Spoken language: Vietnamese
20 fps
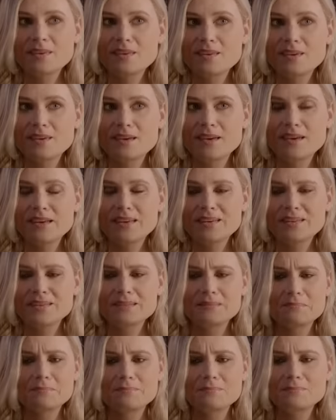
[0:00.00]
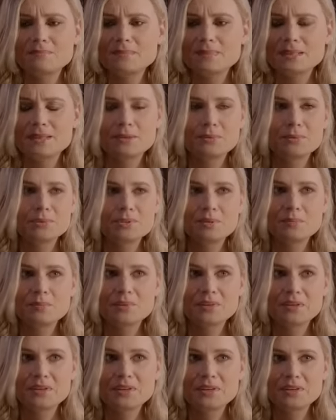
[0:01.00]
Vậy nhưng Sharon cũng cảm thấy có đôi chút
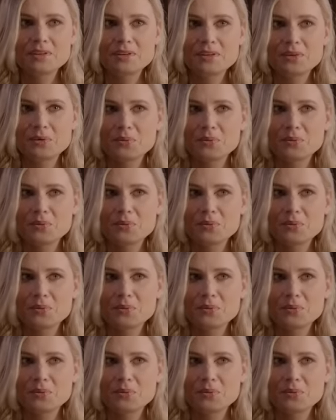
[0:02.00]
lo lắng,